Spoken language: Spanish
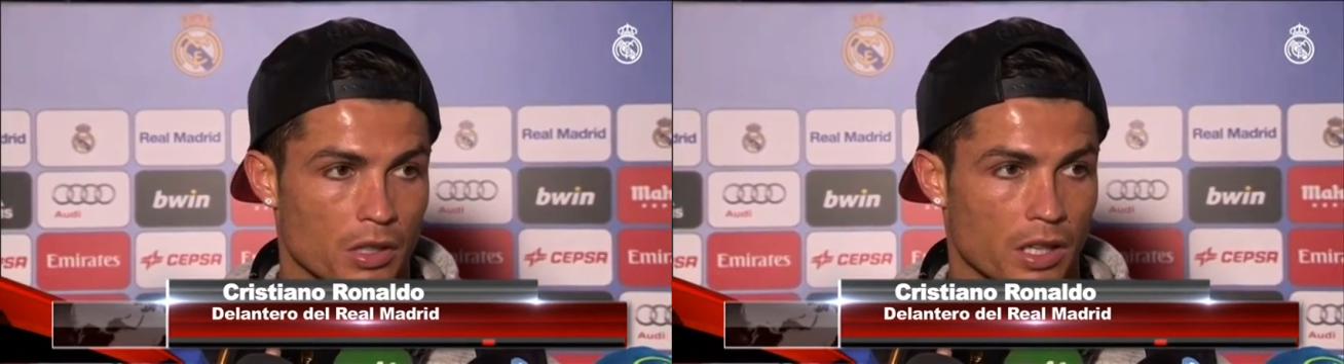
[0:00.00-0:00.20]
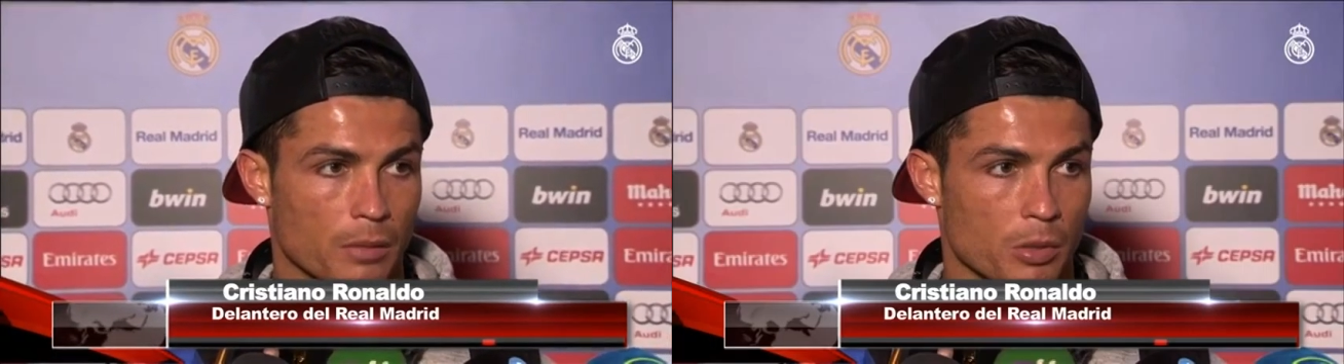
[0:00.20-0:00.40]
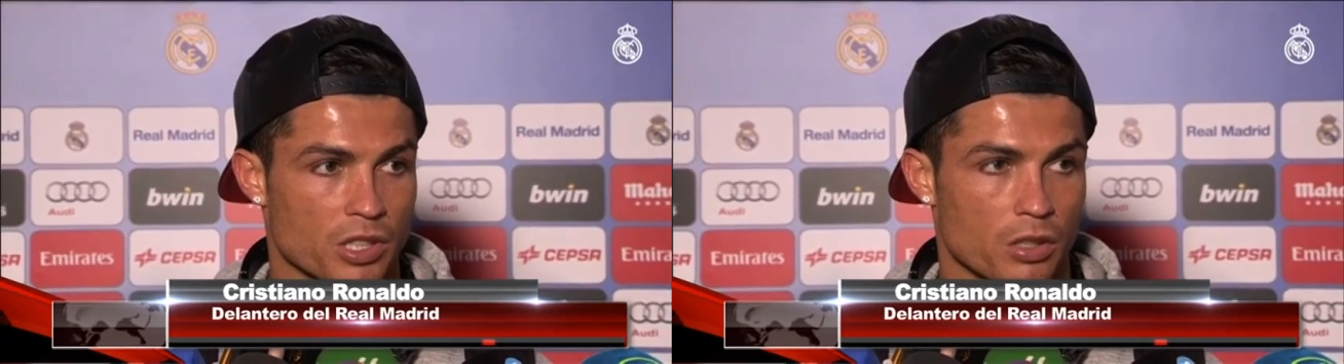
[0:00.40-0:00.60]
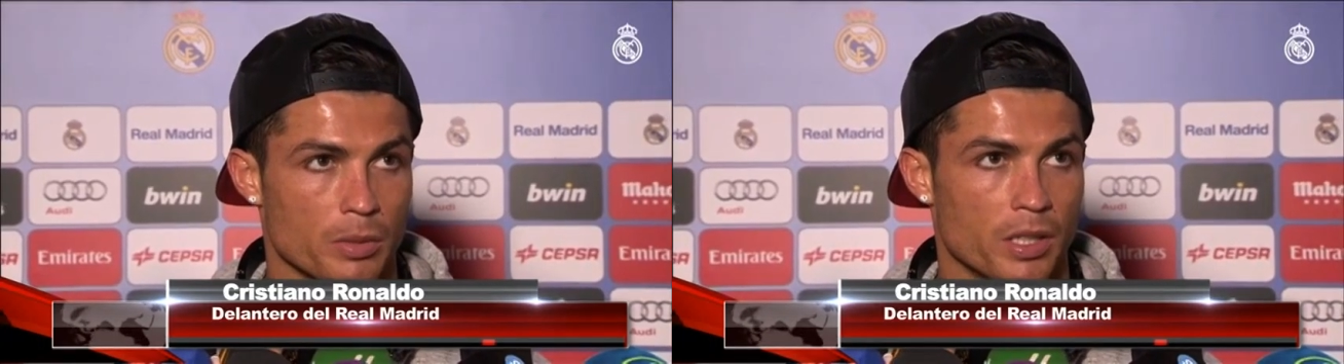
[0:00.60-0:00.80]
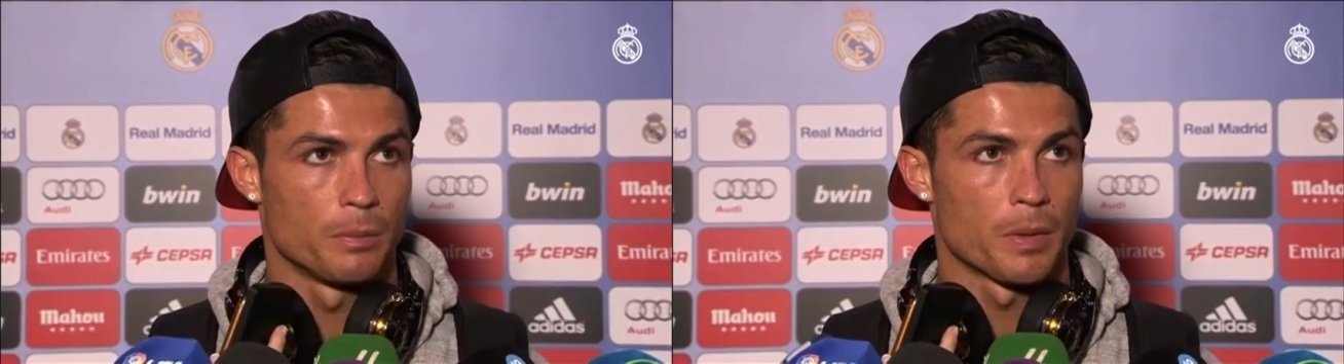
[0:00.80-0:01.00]
El equipo ha estado
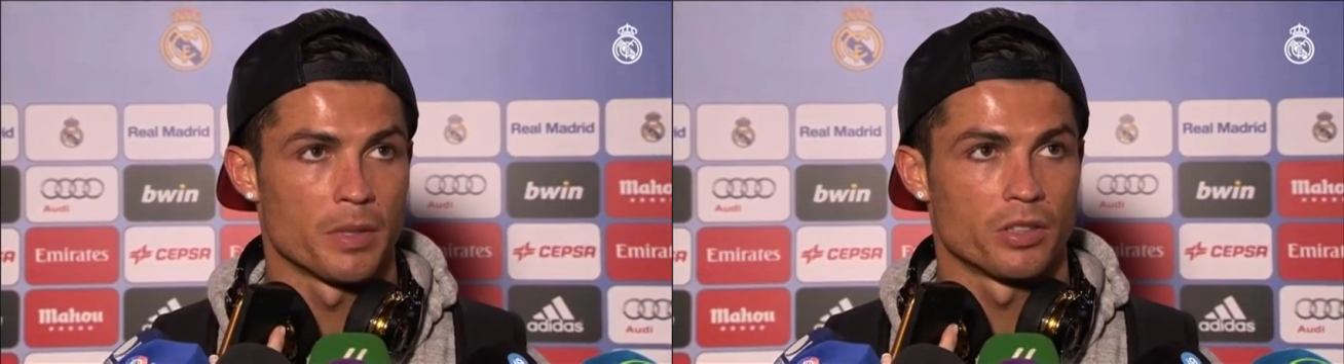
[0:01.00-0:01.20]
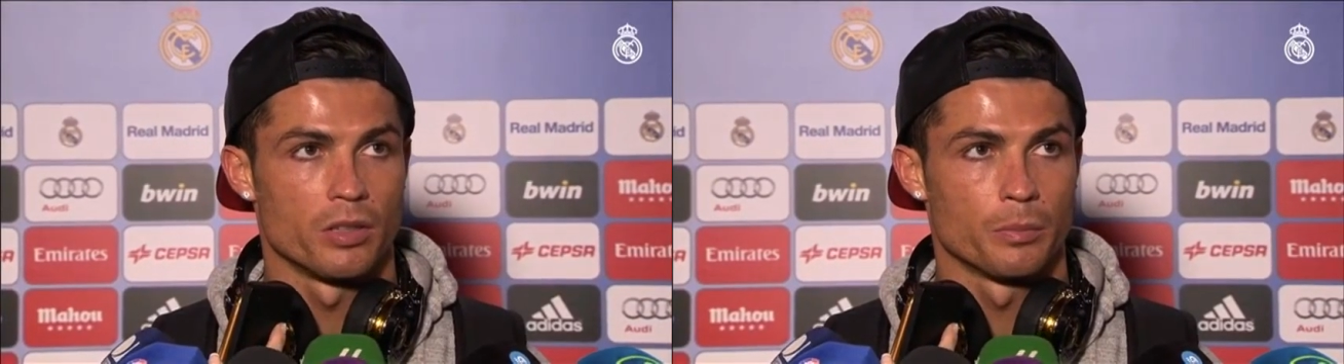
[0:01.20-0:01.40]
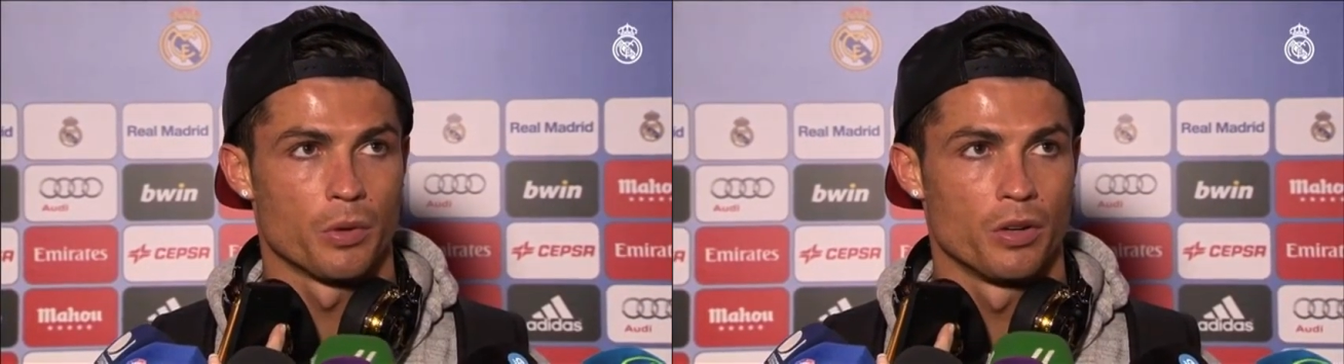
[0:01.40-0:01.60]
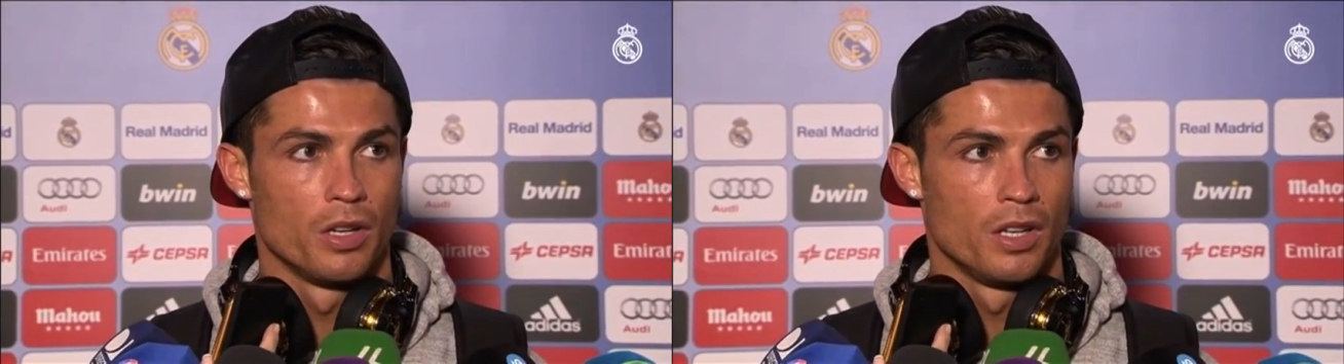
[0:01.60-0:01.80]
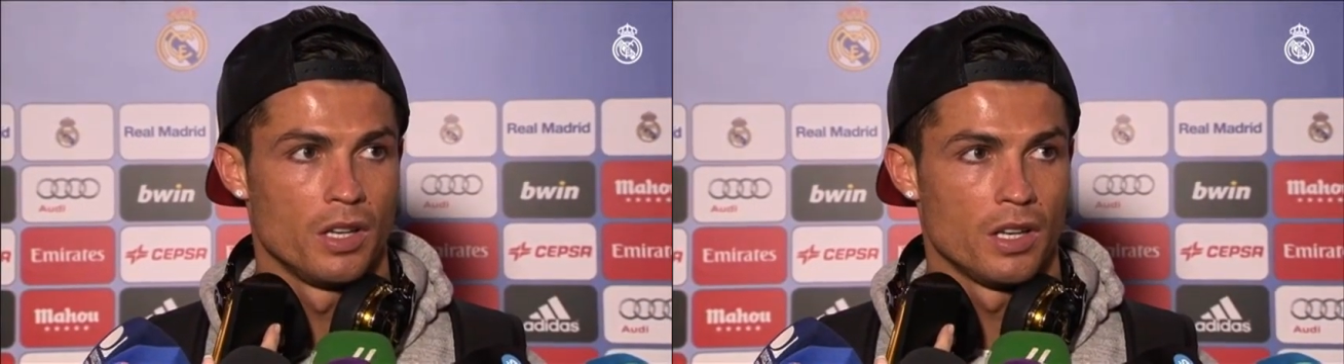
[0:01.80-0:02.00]
bien el primer tiempo,
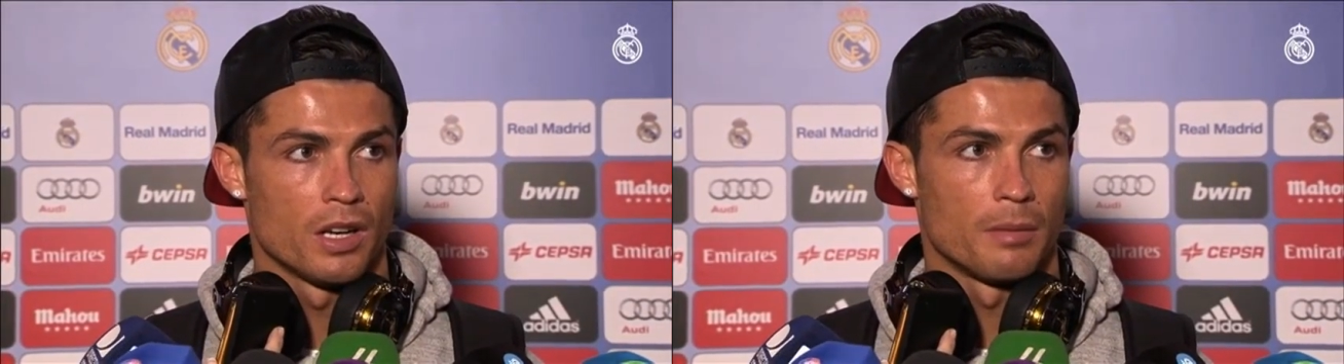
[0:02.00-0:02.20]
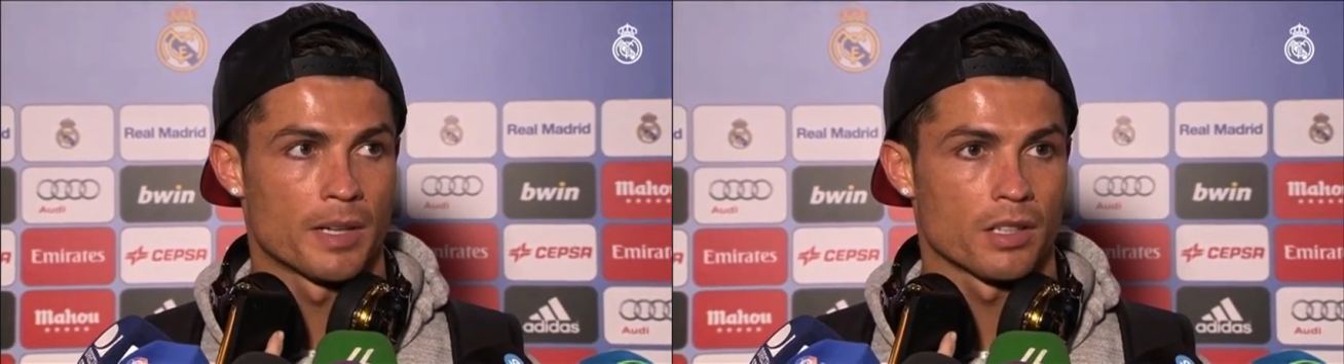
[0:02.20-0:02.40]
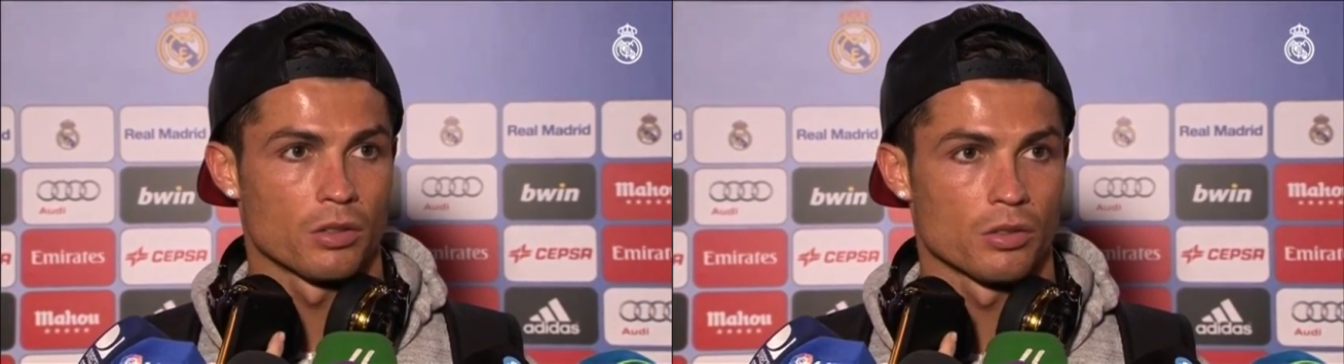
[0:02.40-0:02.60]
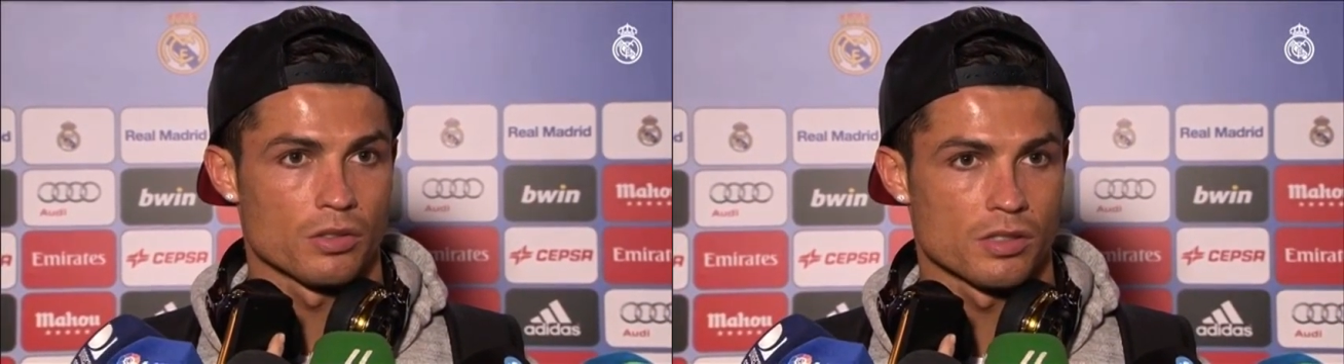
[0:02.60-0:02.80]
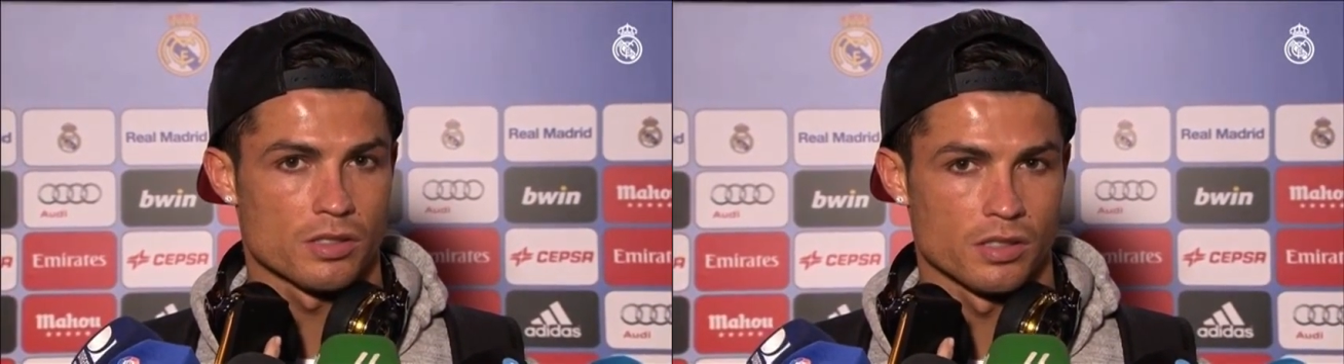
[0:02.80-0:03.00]
ha
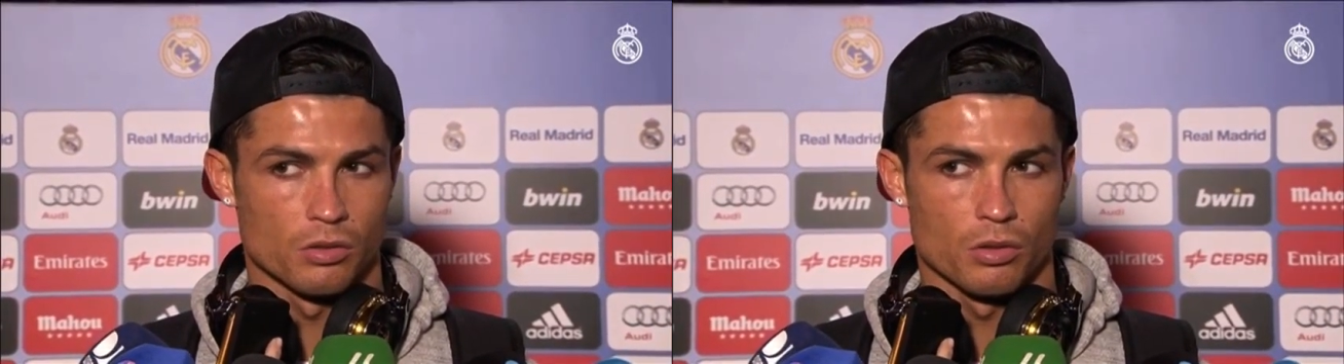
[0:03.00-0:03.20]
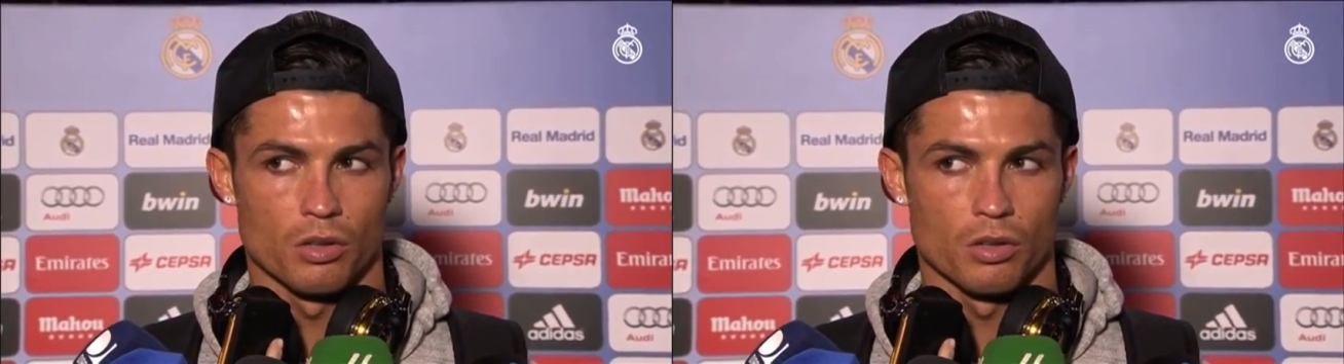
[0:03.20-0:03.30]
marcado 5